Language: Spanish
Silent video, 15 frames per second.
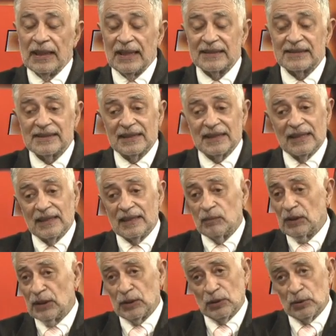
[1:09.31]
Así que,
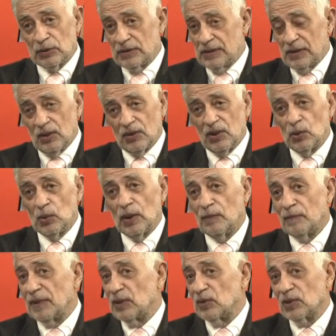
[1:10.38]
bueno, no digo
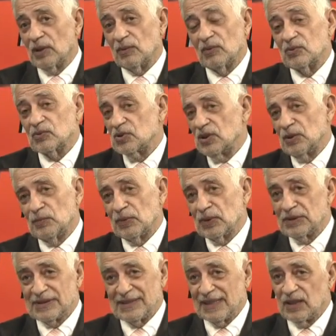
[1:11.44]
espero que evolucione
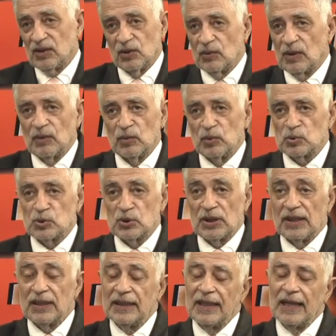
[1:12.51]
porque sé que no va a
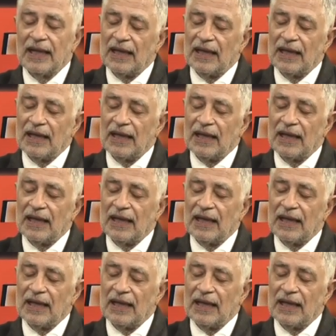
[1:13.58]
evolucionar,